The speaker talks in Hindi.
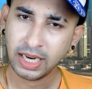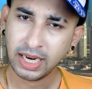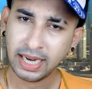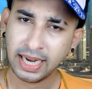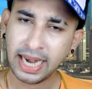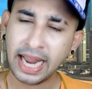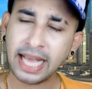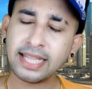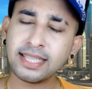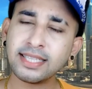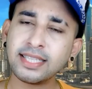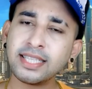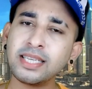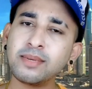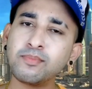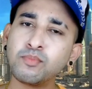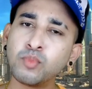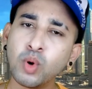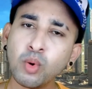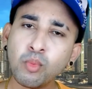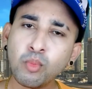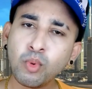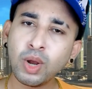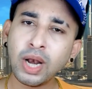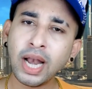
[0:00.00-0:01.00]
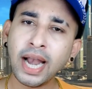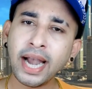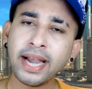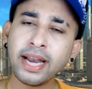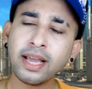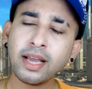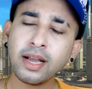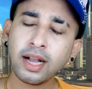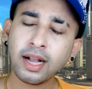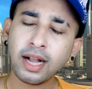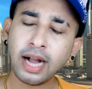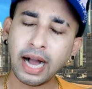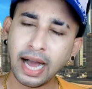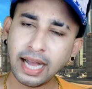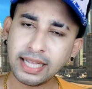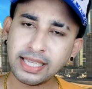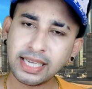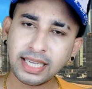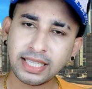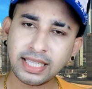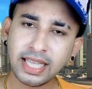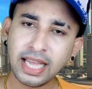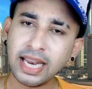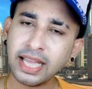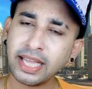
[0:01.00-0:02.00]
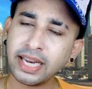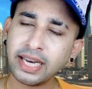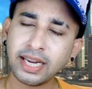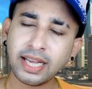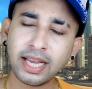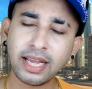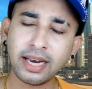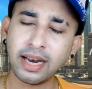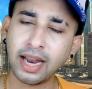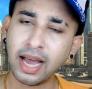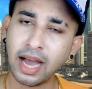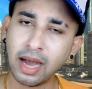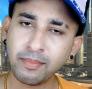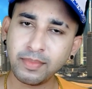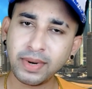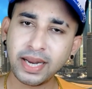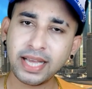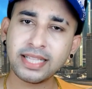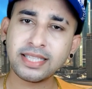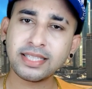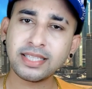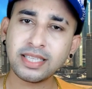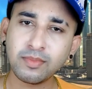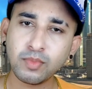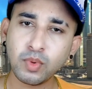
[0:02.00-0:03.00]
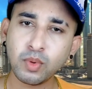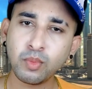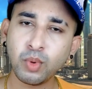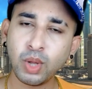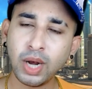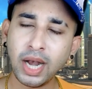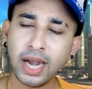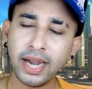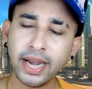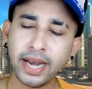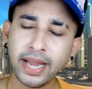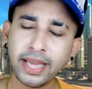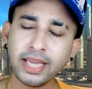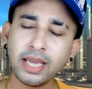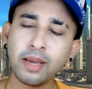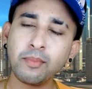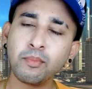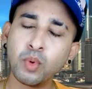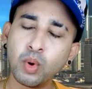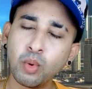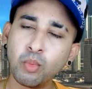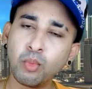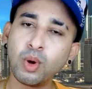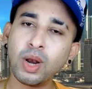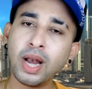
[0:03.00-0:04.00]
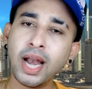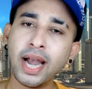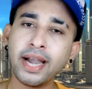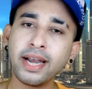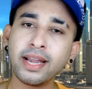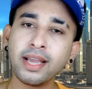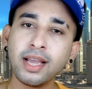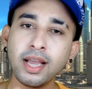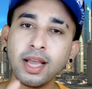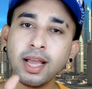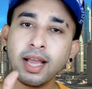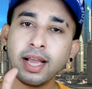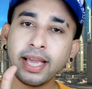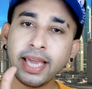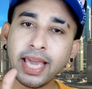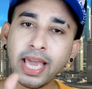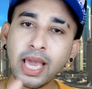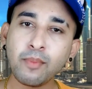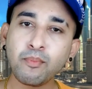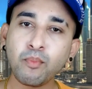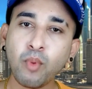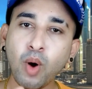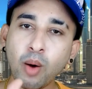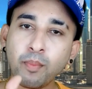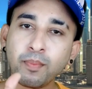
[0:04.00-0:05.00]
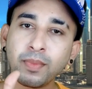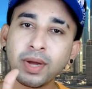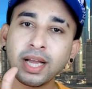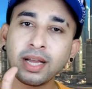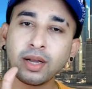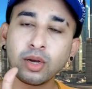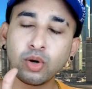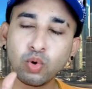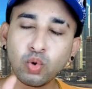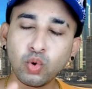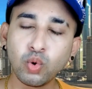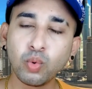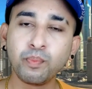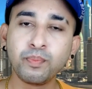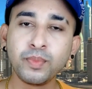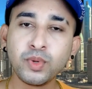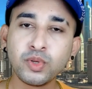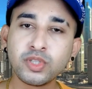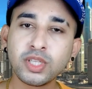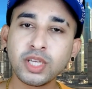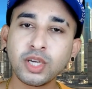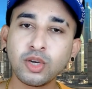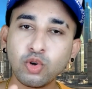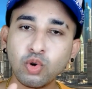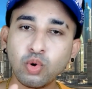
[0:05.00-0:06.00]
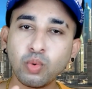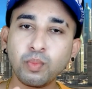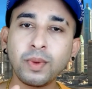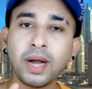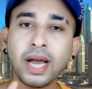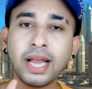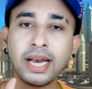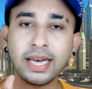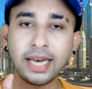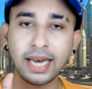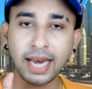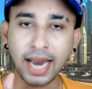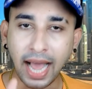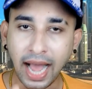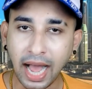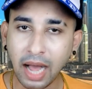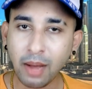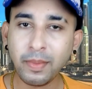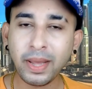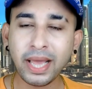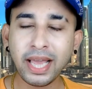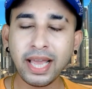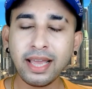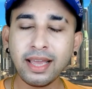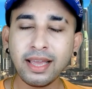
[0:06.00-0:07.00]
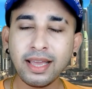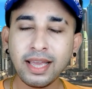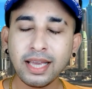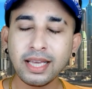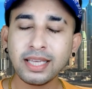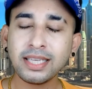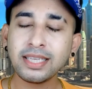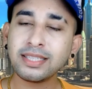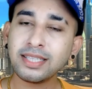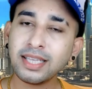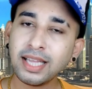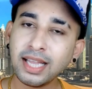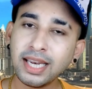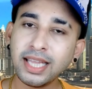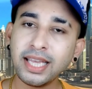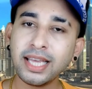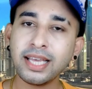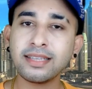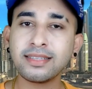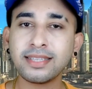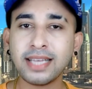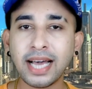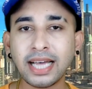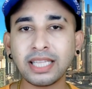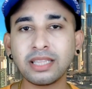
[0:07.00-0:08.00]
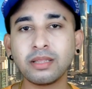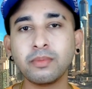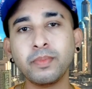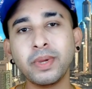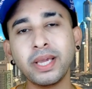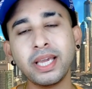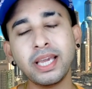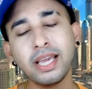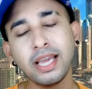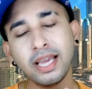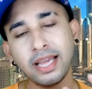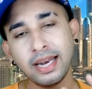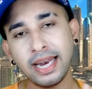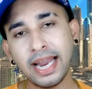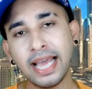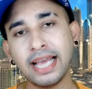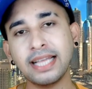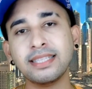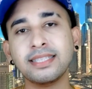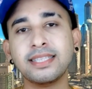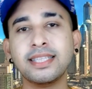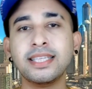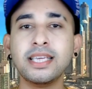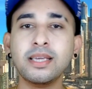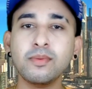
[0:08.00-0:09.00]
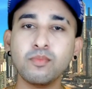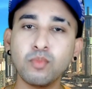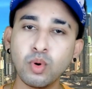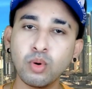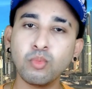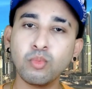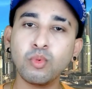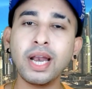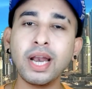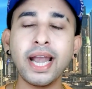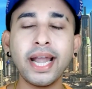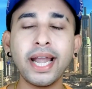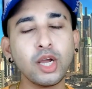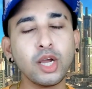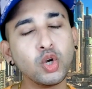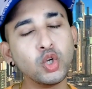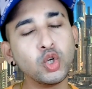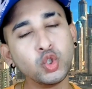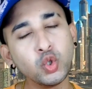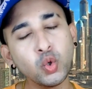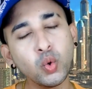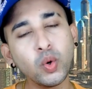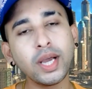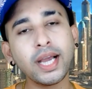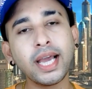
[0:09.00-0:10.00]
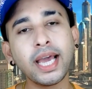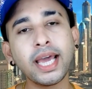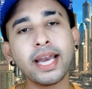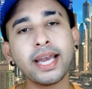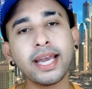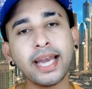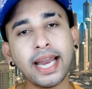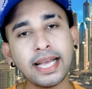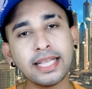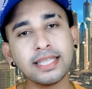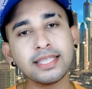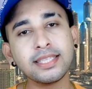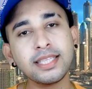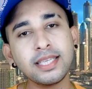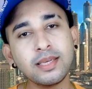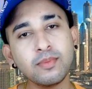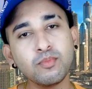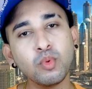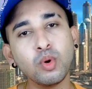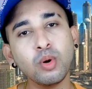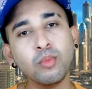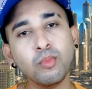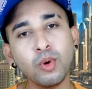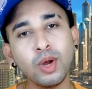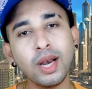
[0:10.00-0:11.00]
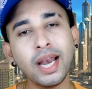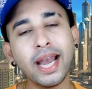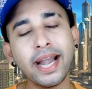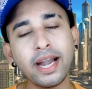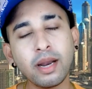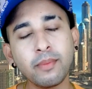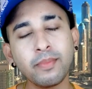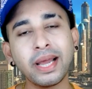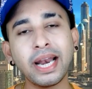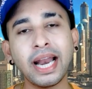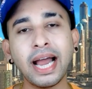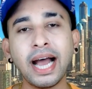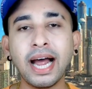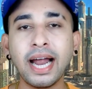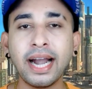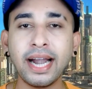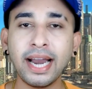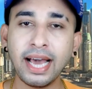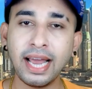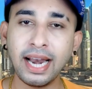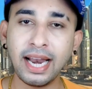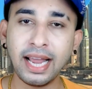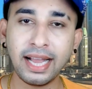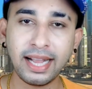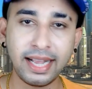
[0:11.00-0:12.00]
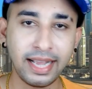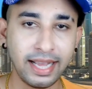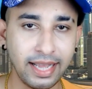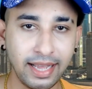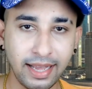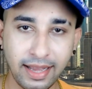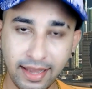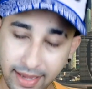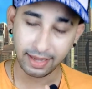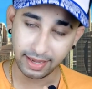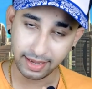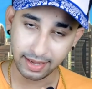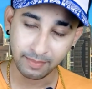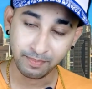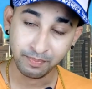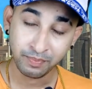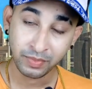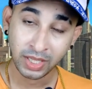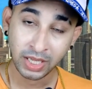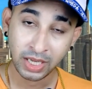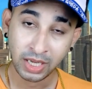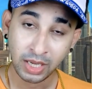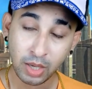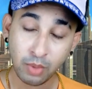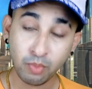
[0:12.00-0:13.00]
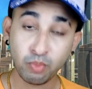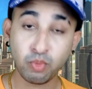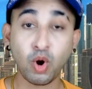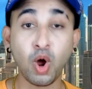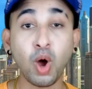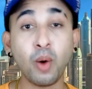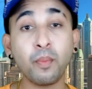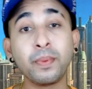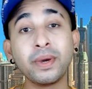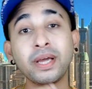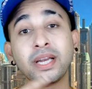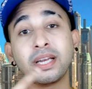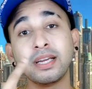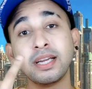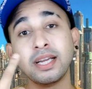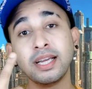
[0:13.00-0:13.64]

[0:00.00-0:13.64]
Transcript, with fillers: नैन्सी मोमोलैंड कहा जाता है लेकिन इनका नाम नैन्सी मोमोलैंड नहीं है मोमोलैंड के पॉप ग्रुप म्यूजिक ग्रुप का नाम है इसीलिए साथ में नैन्सी मोमोलैंड को जोड़कर नैन्सी मोमोलैंड बना डाला गया है प्रॉपर